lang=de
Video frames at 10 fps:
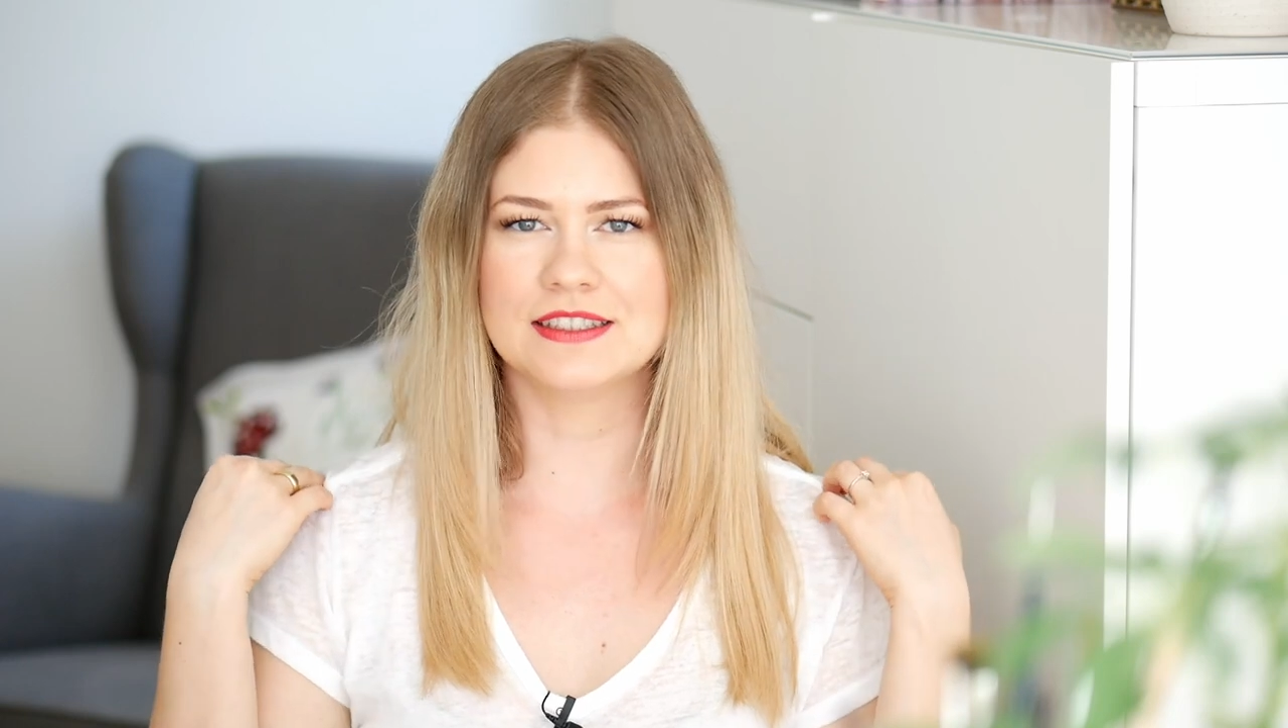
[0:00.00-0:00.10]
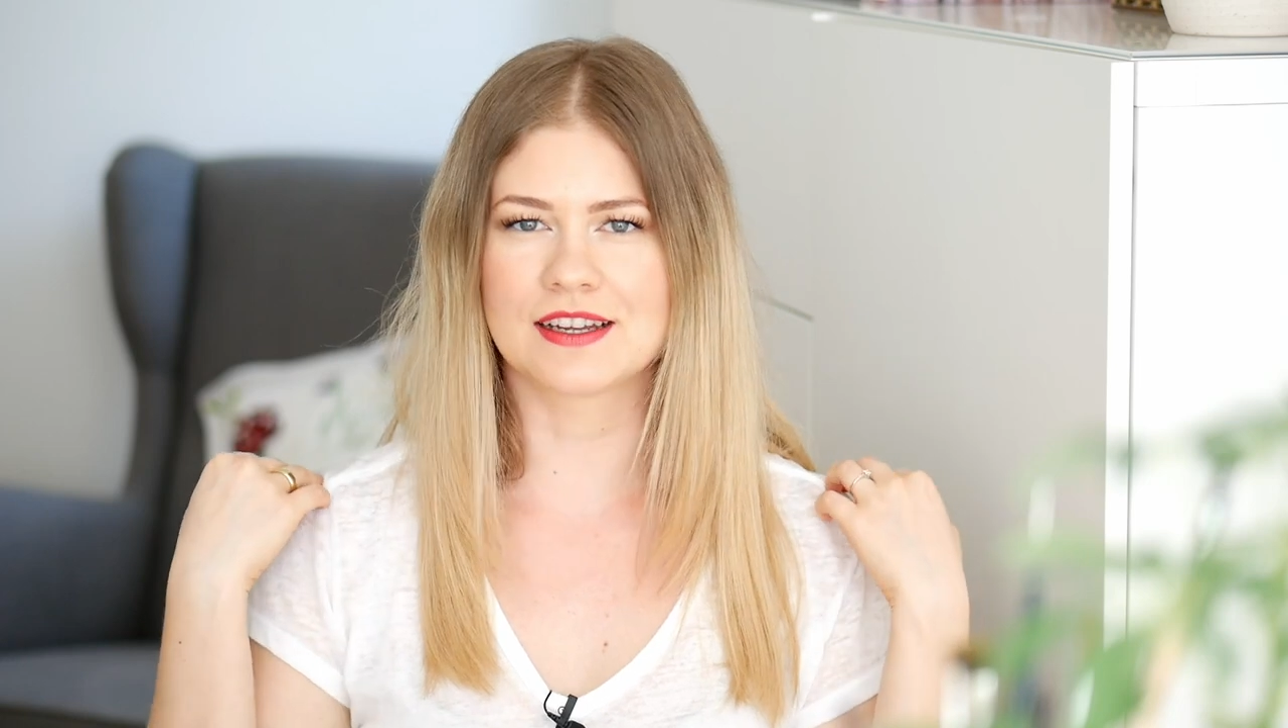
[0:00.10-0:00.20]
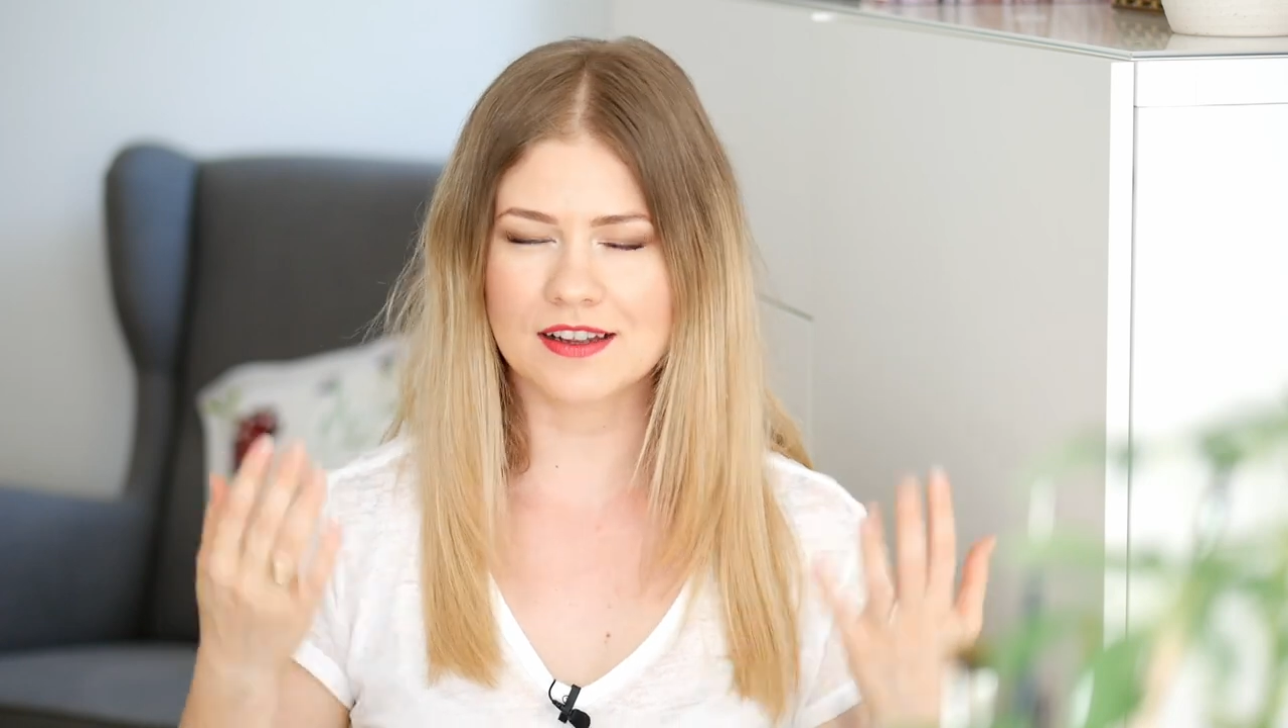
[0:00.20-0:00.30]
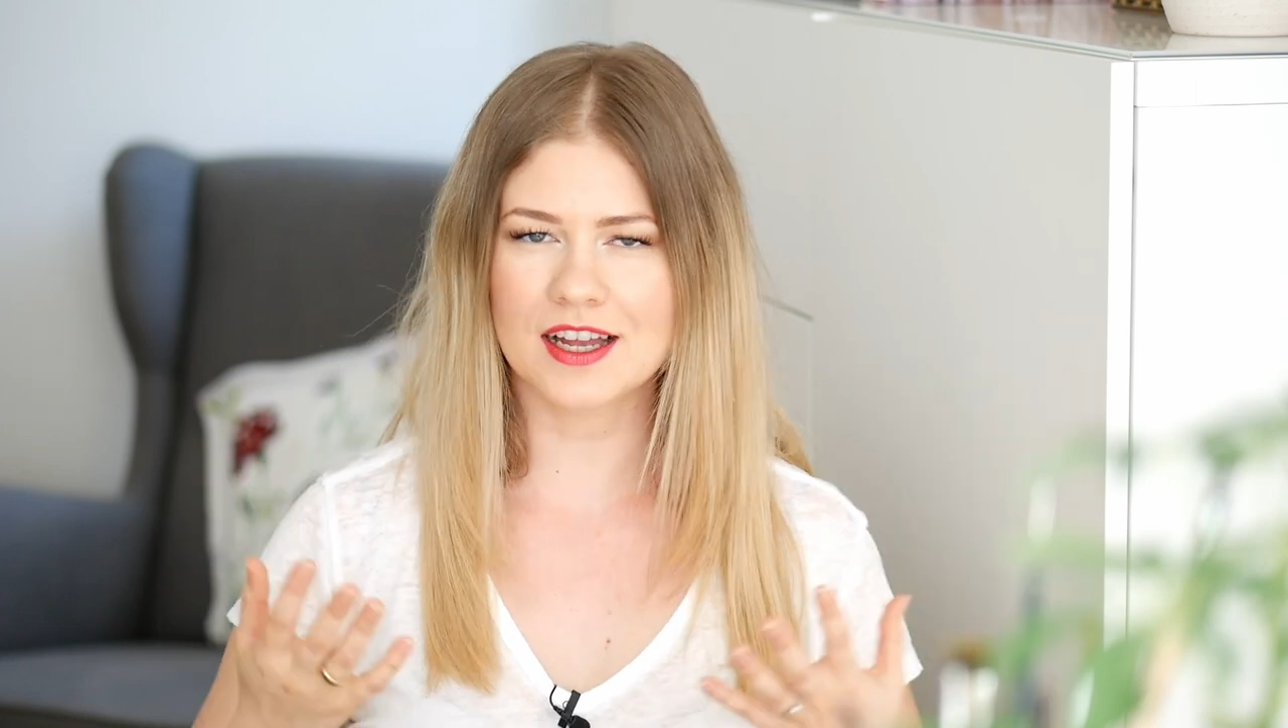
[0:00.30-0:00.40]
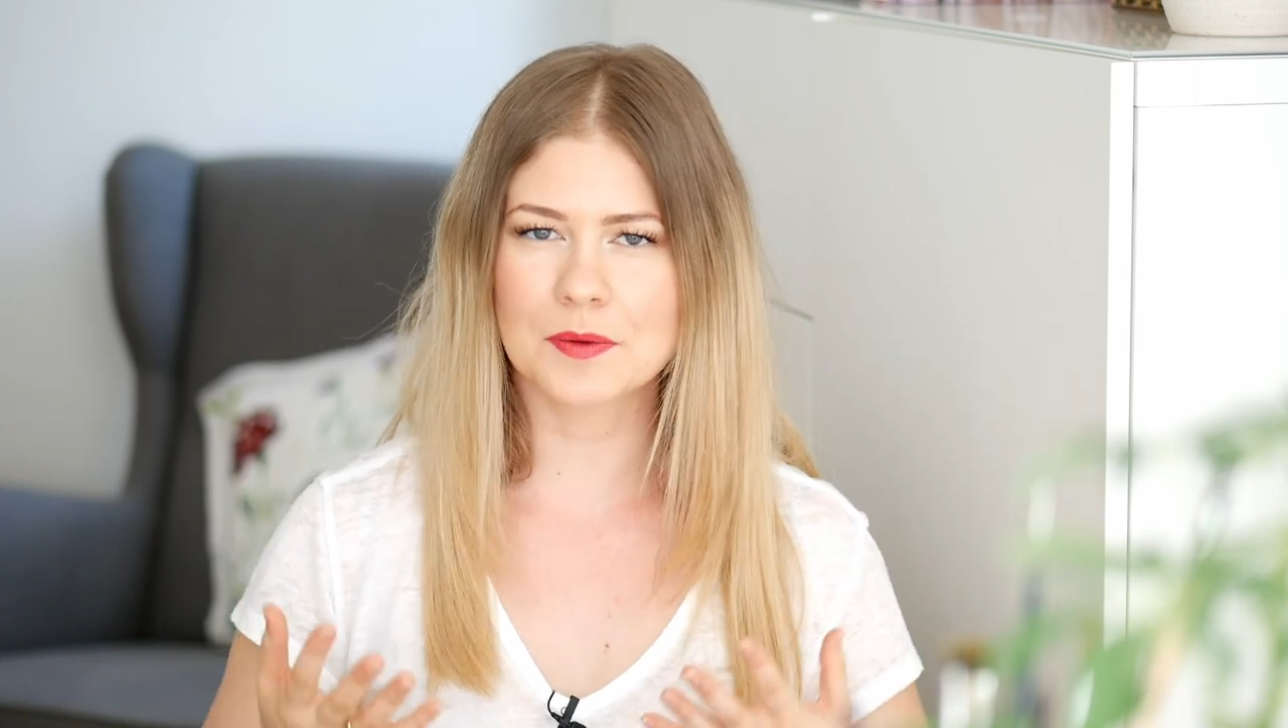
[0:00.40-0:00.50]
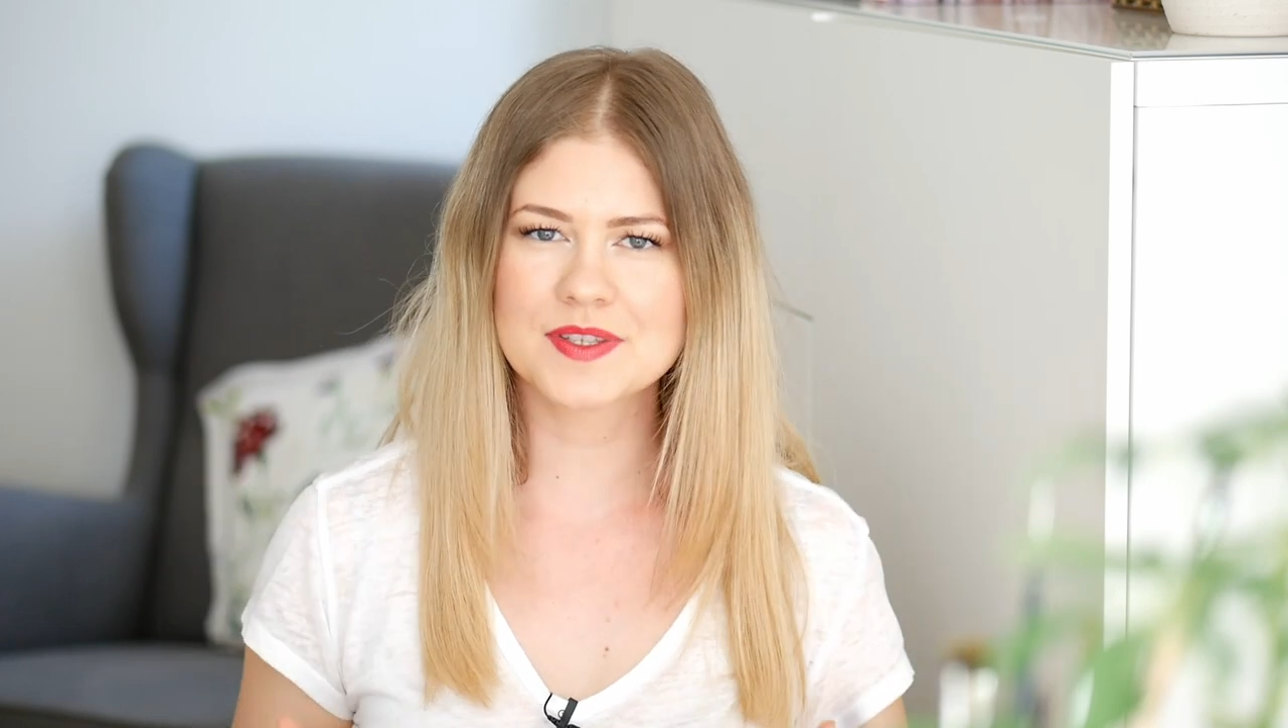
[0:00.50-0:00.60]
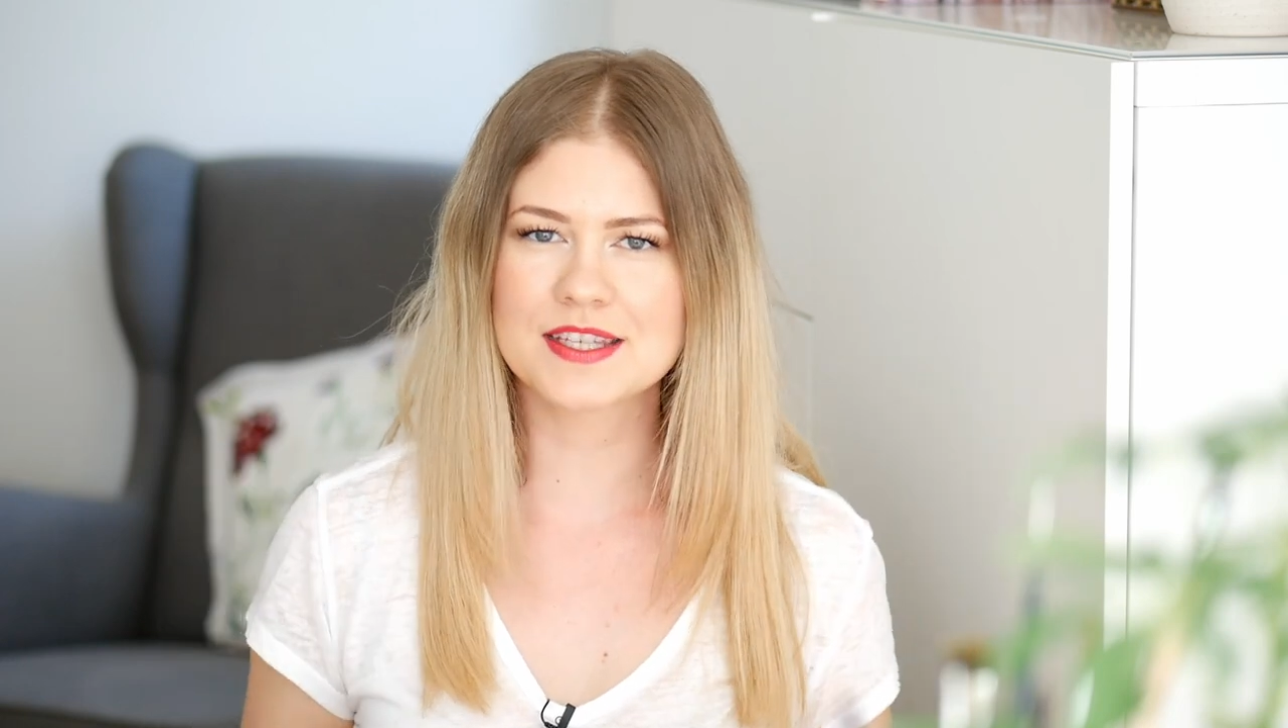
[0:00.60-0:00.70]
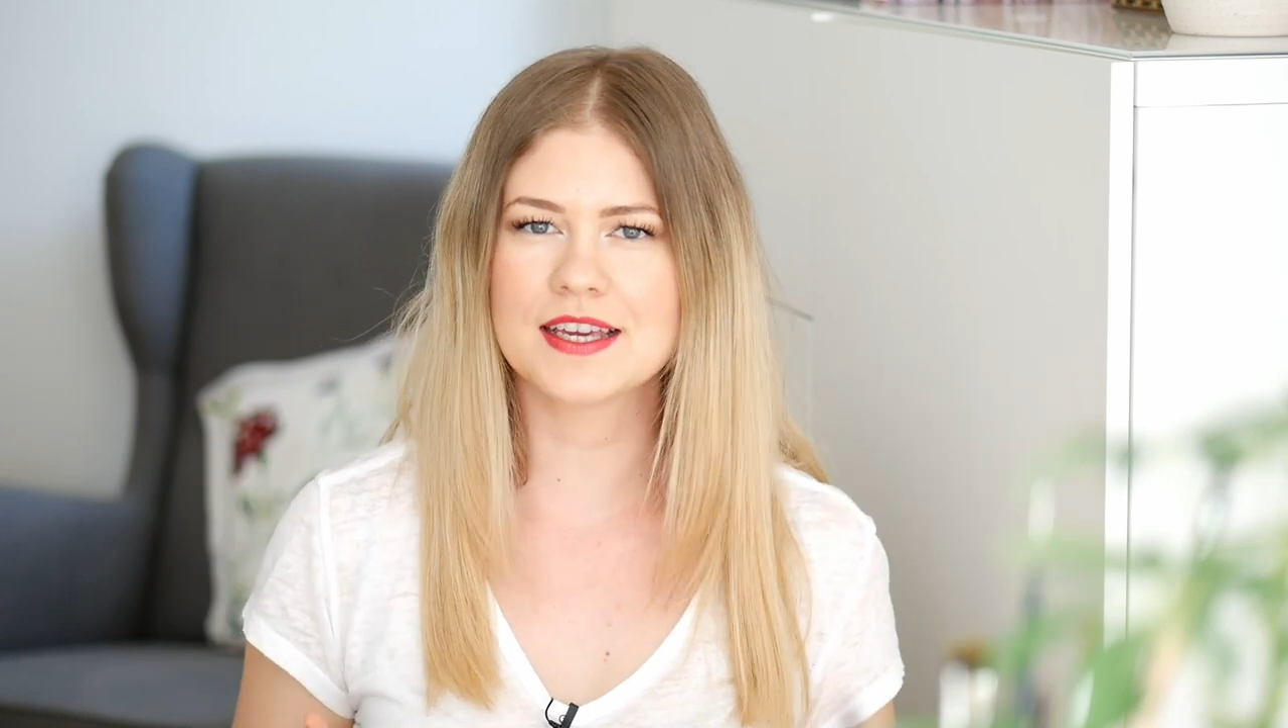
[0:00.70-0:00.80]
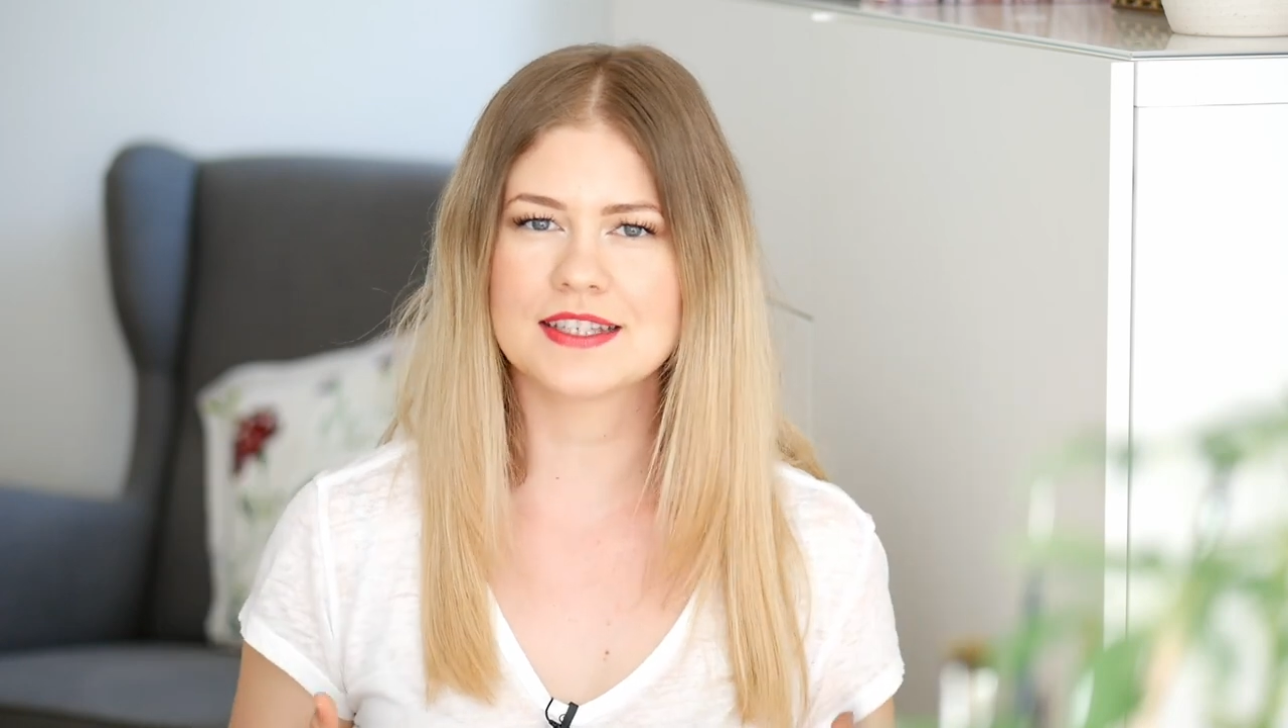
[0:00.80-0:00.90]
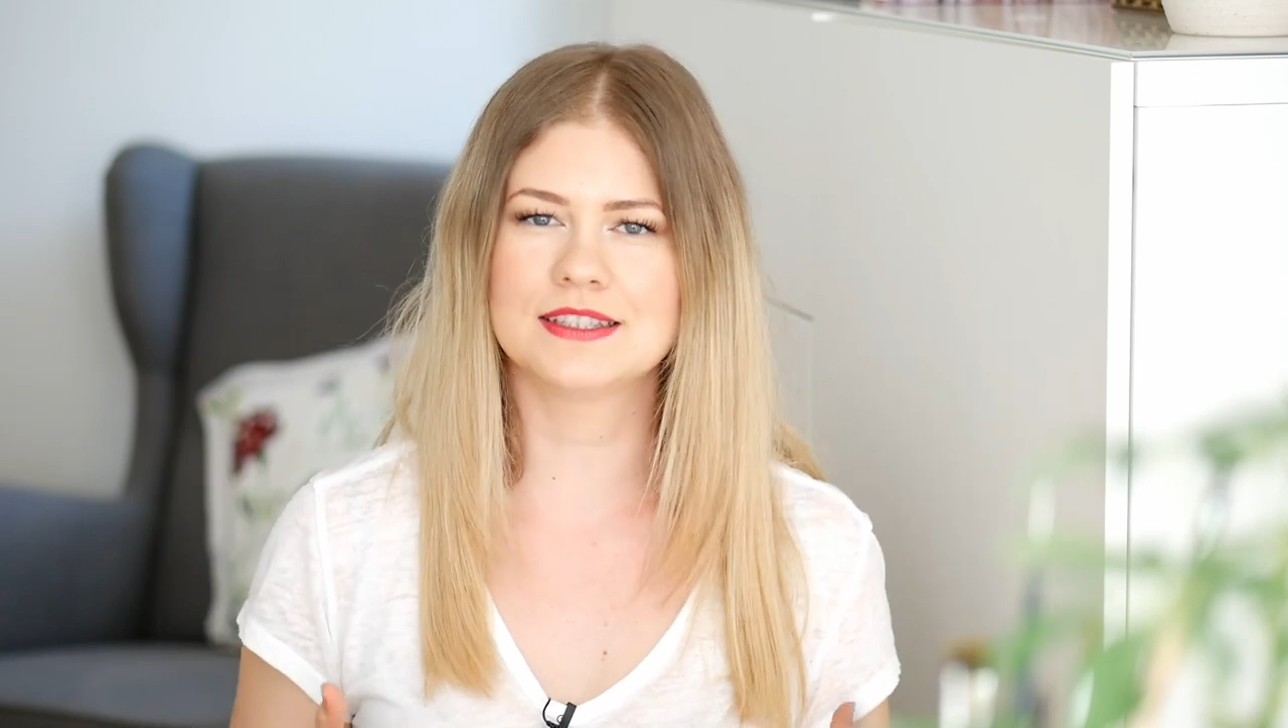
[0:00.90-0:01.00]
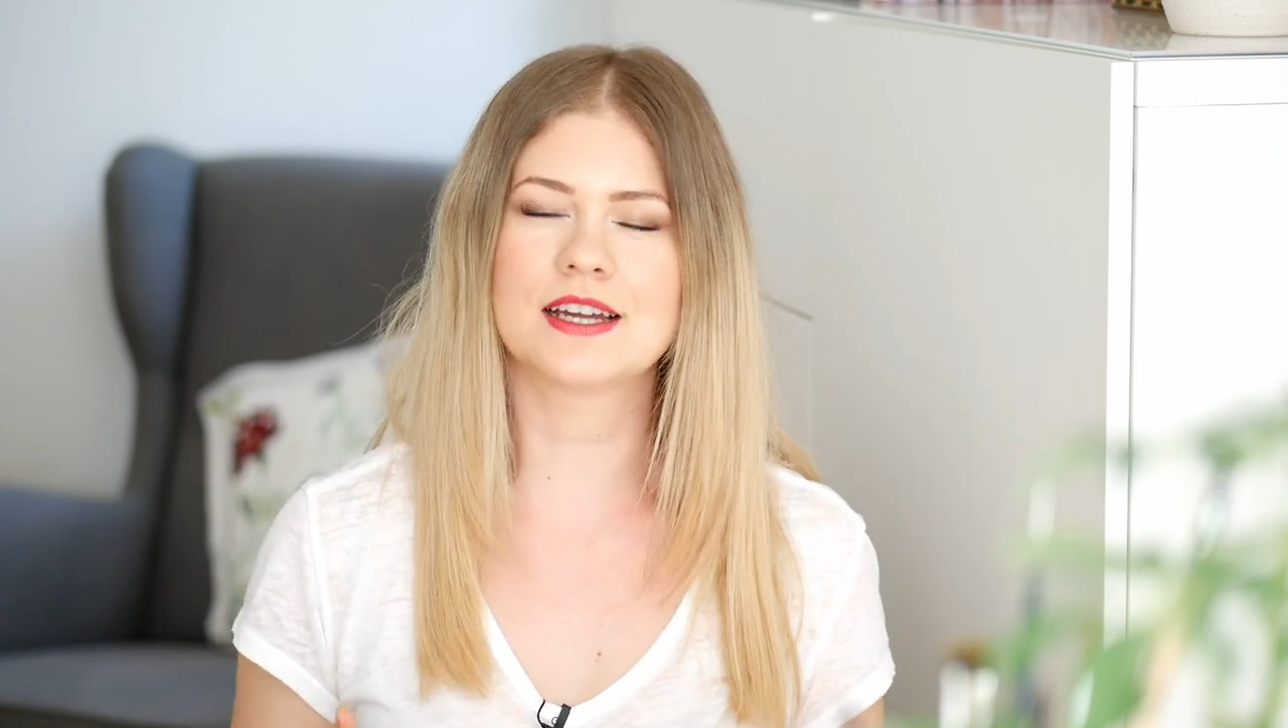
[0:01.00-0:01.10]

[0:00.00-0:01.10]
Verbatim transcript: die Rangabzeichen